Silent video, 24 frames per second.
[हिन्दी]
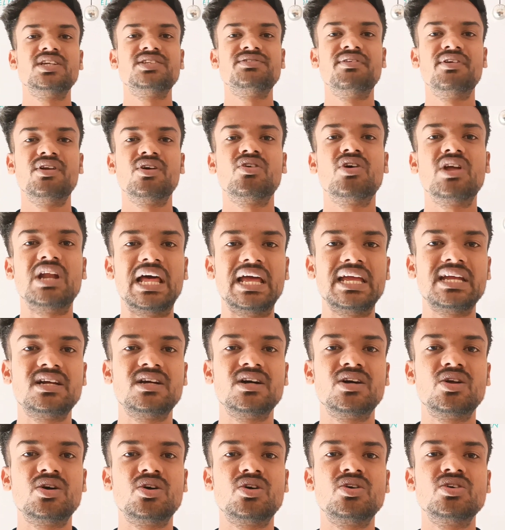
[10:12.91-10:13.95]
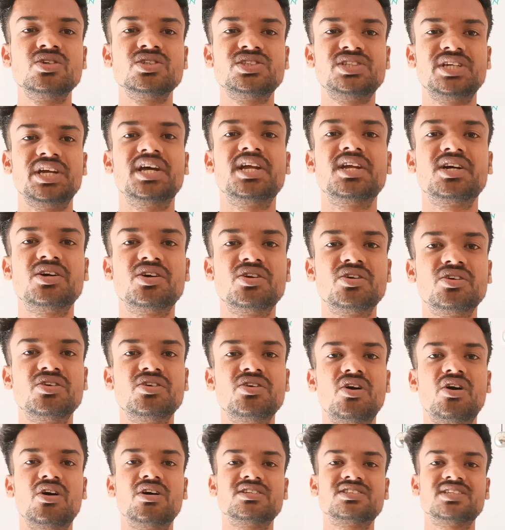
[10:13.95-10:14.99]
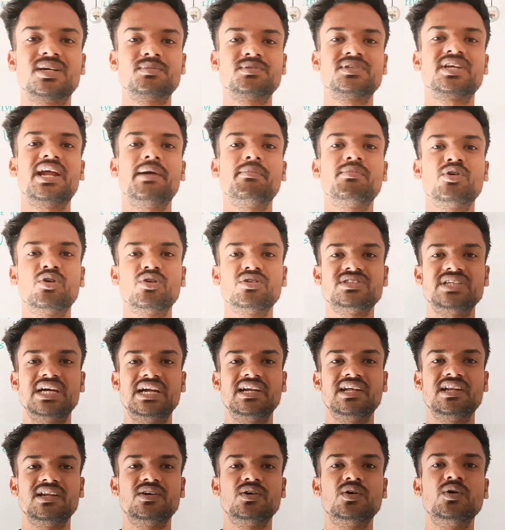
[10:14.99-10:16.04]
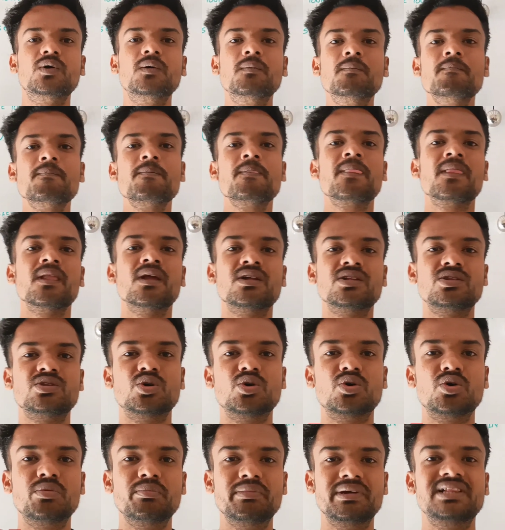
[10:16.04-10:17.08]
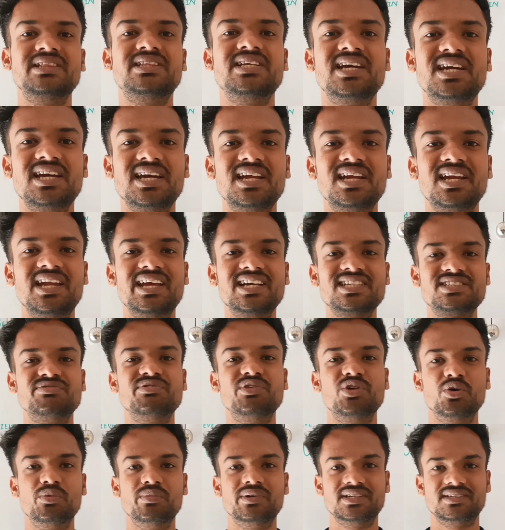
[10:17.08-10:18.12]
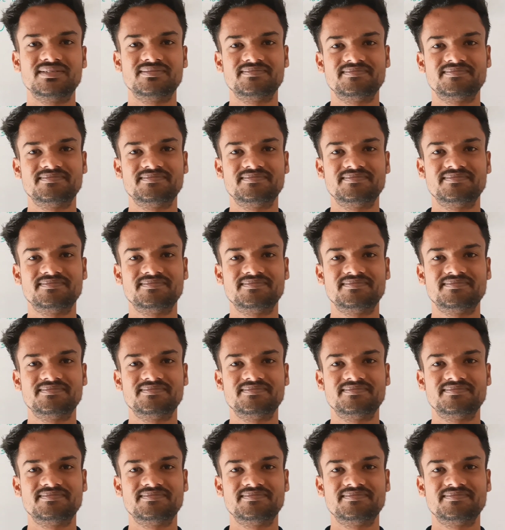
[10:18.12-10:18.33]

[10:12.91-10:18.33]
और इस वीडियो को लाइक करो शेयर करो और सब्सक्राइब करो चैनल को तो मिलते हैं नेक्स्ट वीडियो